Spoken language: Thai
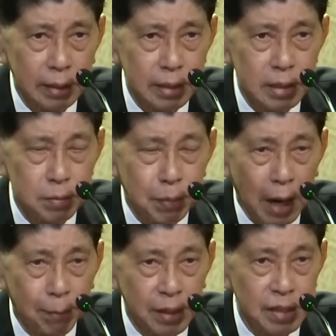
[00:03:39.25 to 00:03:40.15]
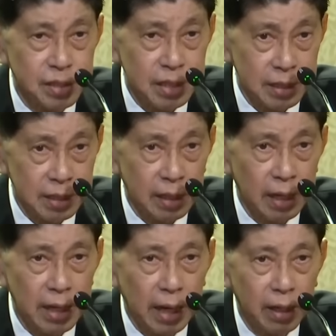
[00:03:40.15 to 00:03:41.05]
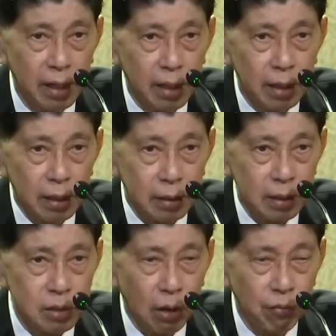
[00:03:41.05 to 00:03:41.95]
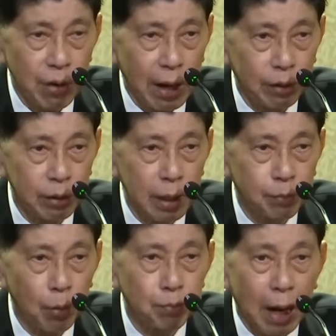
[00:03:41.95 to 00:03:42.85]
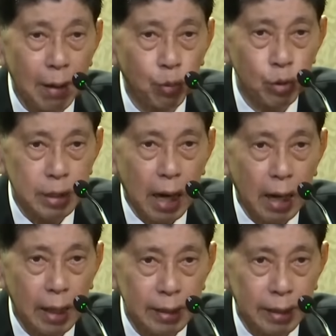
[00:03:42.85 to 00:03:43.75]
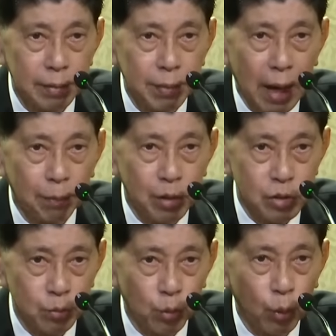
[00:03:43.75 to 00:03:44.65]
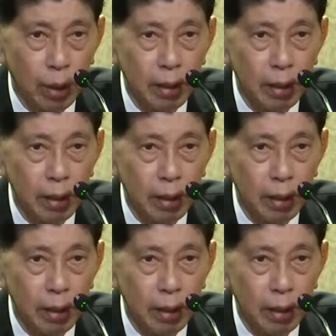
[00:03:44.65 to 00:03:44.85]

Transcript: ที่ผ่านไป 4 เดือนเนี่ยทั้งสองฝ่ายก็ได้พบปะพูดจาอะไรกันมาก พอสมควร